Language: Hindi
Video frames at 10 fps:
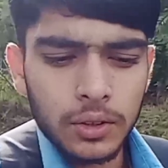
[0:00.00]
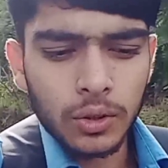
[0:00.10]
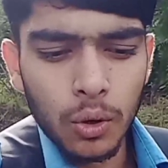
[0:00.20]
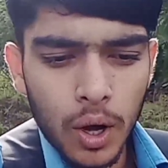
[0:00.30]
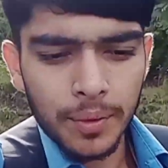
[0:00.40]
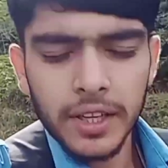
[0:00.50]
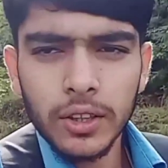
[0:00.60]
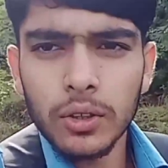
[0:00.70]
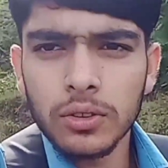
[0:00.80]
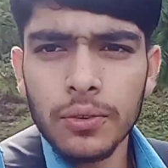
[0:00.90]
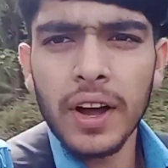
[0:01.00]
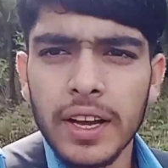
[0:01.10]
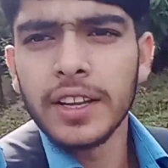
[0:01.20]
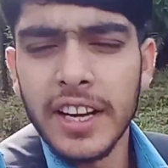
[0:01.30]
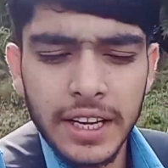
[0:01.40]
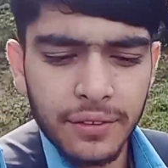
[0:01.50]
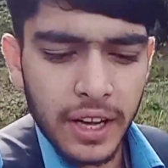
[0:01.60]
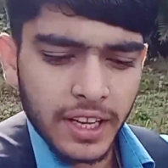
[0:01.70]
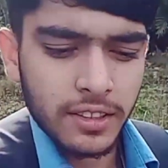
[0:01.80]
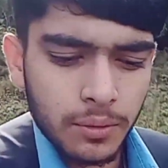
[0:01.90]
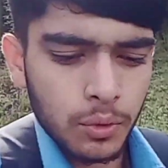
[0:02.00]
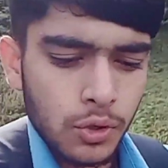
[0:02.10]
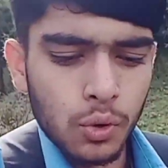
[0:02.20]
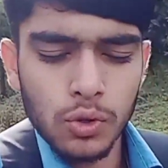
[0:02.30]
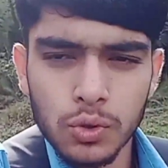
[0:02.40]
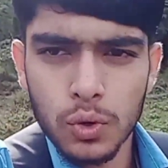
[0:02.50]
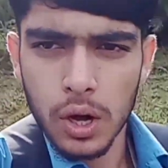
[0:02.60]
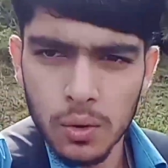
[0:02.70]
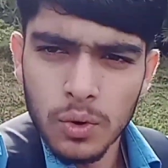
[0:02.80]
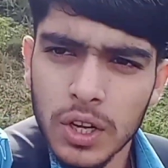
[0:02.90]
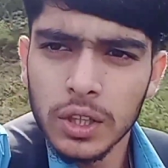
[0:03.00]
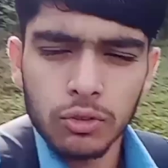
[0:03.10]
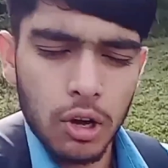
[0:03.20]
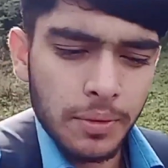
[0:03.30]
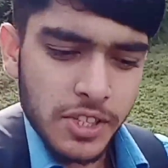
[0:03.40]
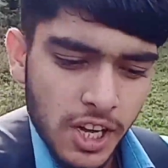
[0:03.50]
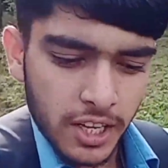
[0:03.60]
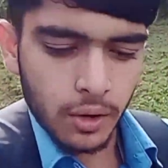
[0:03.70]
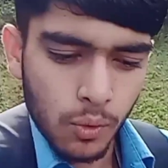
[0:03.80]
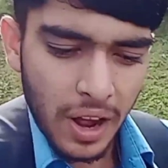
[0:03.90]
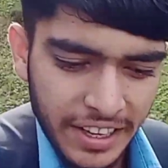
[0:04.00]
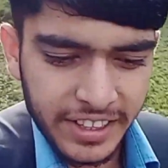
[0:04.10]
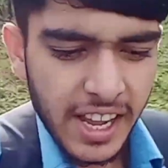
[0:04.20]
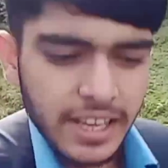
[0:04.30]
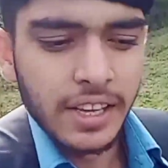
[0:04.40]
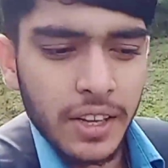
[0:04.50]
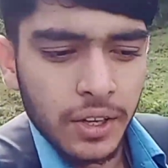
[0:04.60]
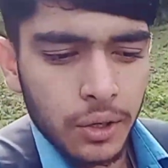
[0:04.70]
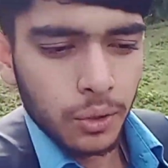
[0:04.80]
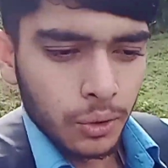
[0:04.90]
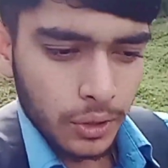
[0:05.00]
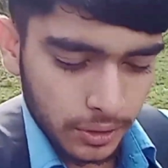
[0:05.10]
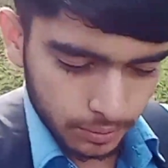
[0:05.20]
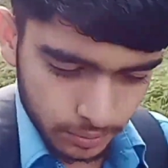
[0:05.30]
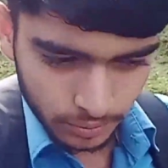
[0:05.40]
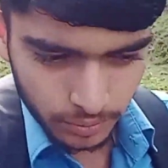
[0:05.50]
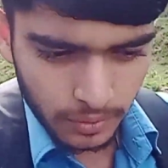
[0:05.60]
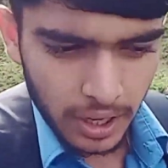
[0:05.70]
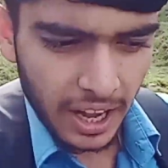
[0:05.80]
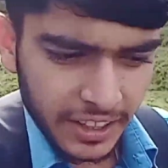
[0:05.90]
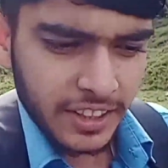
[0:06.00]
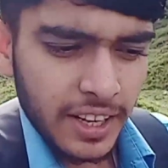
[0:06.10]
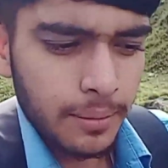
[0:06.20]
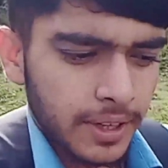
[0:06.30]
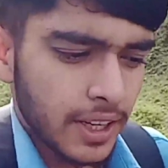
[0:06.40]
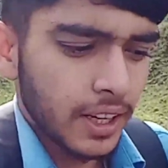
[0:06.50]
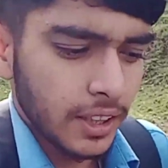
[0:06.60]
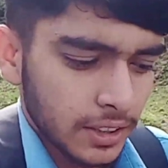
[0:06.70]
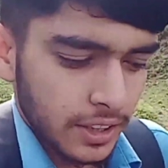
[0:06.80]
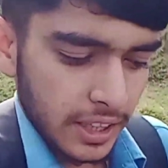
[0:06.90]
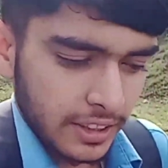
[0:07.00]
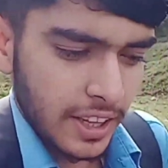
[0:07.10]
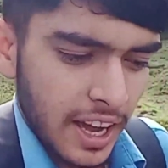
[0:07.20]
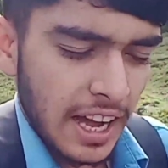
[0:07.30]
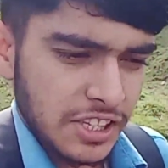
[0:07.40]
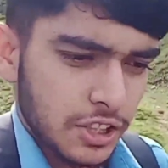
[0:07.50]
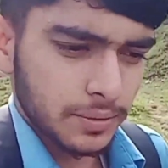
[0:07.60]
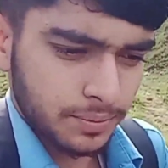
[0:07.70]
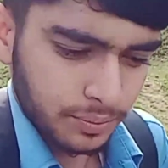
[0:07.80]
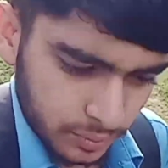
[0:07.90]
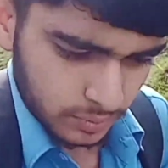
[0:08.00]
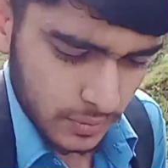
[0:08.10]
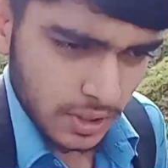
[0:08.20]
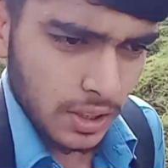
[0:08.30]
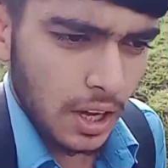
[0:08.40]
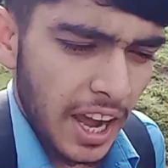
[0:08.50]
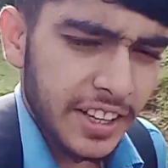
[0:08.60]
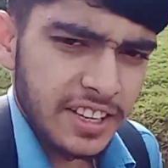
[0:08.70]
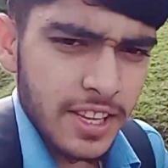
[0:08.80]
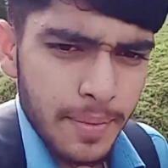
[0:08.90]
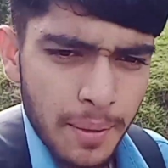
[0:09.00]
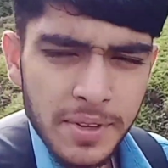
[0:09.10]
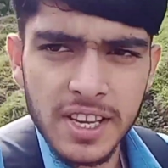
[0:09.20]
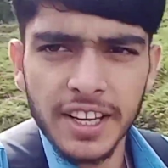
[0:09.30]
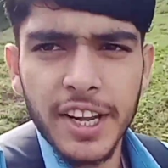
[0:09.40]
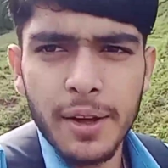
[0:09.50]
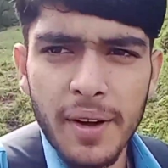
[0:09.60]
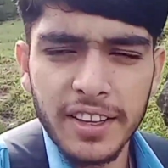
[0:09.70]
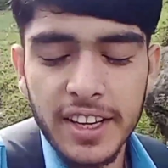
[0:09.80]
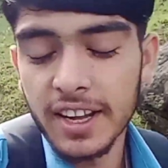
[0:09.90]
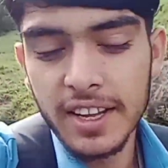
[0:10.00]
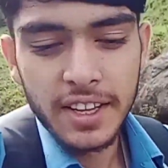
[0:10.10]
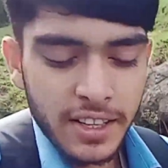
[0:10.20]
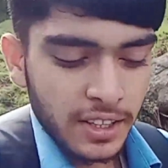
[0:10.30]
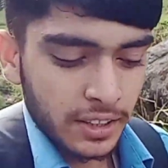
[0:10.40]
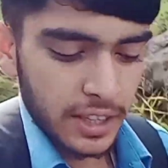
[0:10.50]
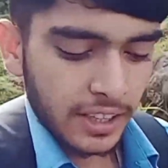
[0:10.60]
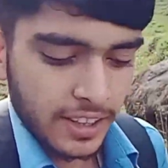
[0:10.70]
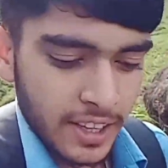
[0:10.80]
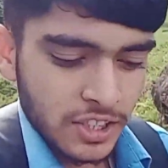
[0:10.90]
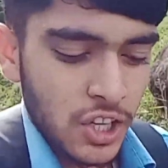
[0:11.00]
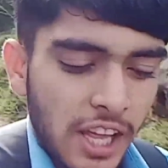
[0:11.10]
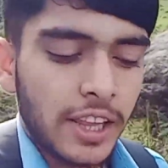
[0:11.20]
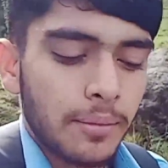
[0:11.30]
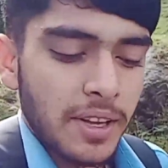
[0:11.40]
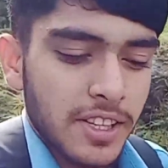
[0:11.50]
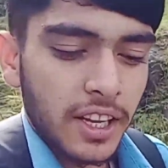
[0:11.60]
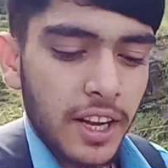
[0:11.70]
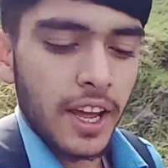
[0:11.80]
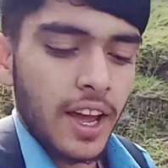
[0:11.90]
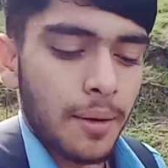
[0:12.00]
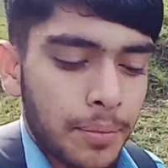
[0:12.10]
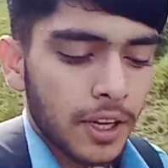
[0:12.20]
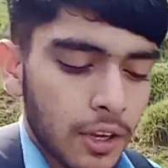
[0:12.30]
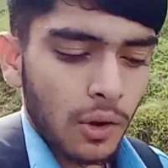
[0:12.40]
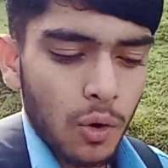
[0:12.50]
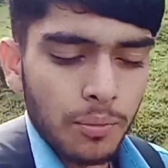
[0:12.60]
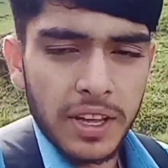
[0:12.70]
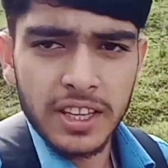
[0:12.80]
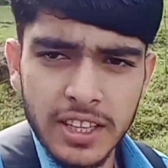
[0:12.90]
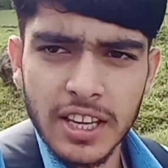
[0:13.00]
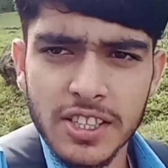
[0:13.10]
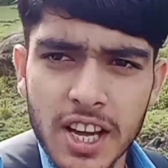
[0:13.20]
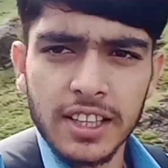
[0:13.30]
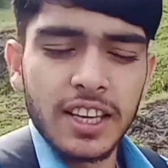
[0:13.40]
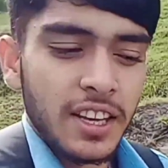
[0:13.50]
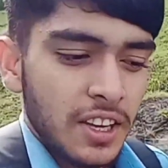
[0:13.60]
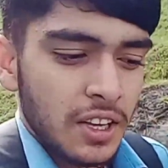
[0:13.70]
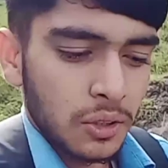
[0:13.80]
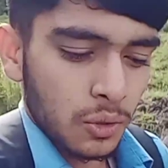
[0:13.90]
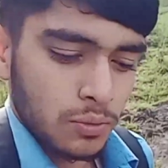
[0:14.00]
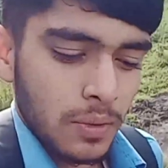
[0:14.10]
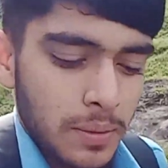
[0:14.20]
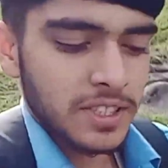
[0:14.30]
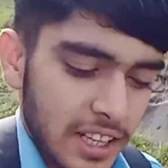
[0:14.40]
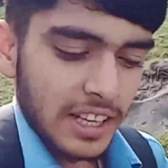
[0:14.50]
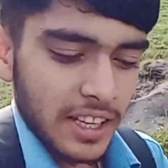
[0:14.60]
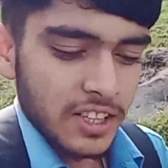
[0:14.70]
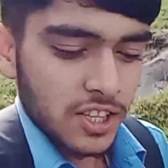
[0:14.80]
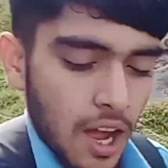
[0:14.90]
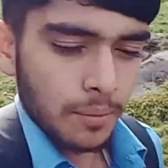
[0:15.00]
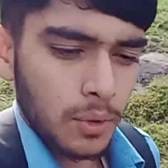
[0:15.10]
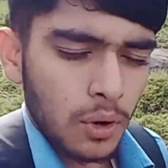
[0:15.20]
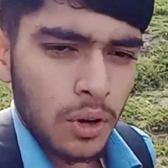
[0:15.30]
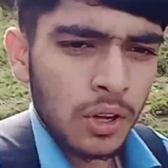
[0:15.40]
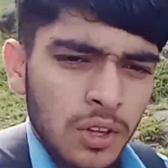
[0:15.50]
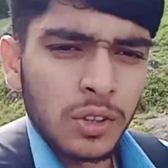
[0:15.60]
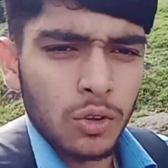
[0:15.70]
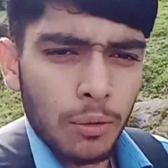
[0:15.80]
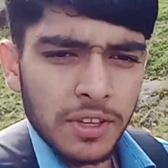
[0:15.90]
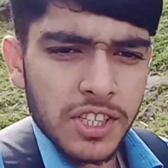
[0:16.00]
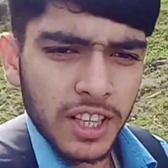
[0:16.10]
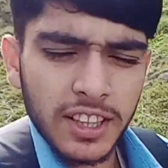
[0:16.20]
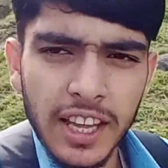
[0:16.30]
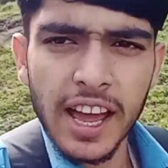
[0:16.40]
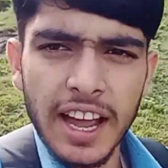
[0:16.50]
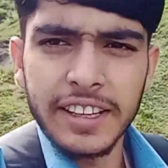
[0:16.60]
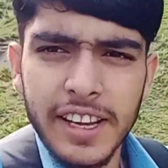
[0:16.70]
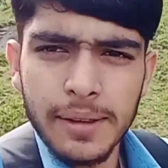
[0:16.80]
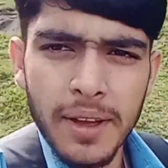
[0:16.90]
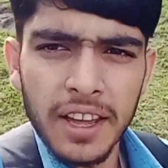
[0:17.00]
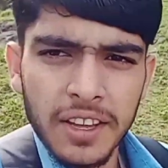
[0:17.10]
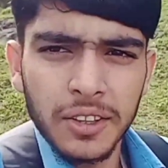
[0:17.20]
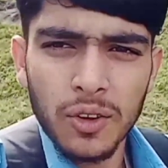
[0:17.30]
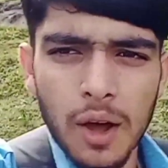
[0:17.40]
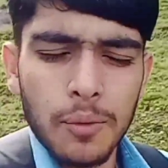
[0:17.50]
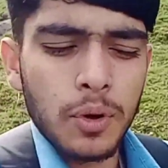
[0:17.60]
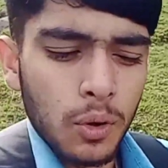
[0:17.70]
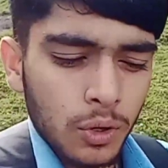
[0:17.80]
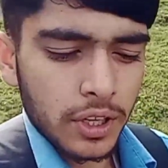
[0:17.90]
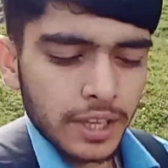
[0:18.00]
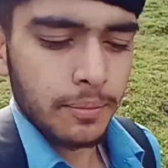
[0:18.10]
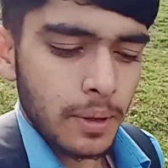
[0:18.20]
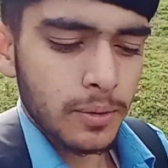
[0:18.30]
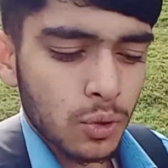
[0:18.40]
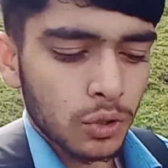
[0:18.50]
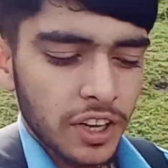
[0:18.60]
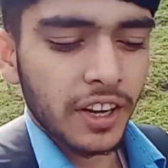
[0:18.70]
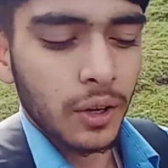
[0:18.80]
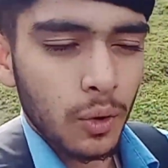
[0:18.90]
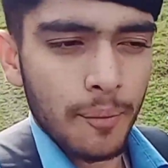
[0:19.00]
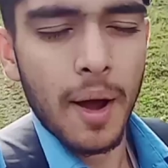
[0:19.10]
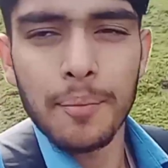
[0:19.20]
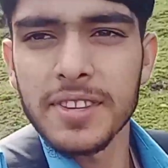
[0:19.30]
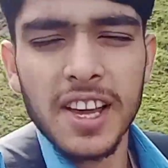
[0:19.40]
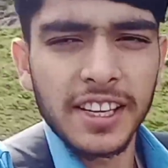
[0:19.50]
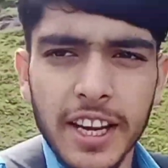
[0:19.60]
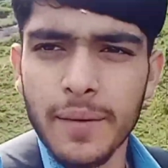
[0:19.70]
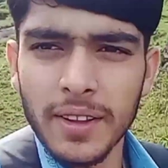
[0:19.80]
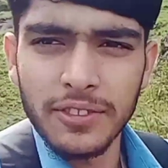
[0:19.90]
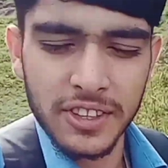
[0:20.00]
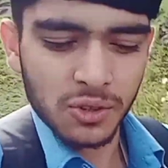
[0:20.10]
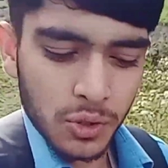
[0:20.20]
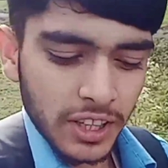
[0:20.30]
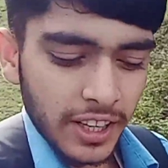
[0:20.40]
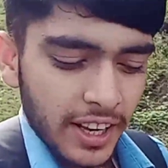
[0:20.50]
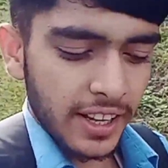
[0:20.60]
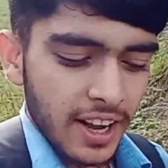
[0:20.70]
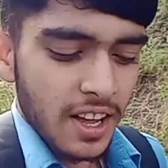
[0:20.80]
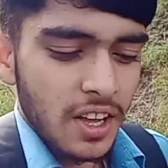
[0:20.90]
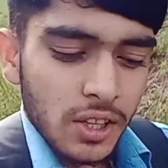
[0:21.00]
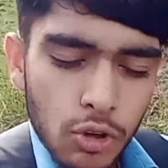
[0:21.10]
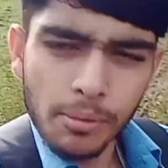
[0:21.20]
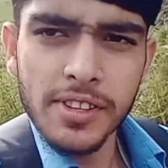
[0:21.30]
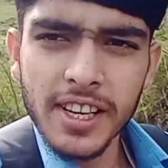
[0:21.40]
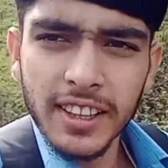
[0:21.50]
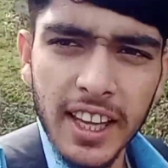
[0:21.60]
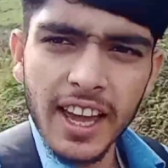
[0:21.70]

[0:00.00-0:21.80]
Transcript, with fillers: तो अभी ना दोस्तों फाइनली रेडी वगैरह सब कुछ हो चुका हूँ तो अभी जा रहा हूँ आई और आई में ना देखते हैं आज आई से वापस आने के बाद ना देखते हैं शादी में जाना है अपने गाँव में ही है शादी तो उसमें भी चलेंगे शाम को तो अभी चलते हैं आईटीआई में तो आप और कहीं पे भी शूट नहीं करूँगा वापस आने के बाद फिर शूट करेंगे है ना तो अभी चलते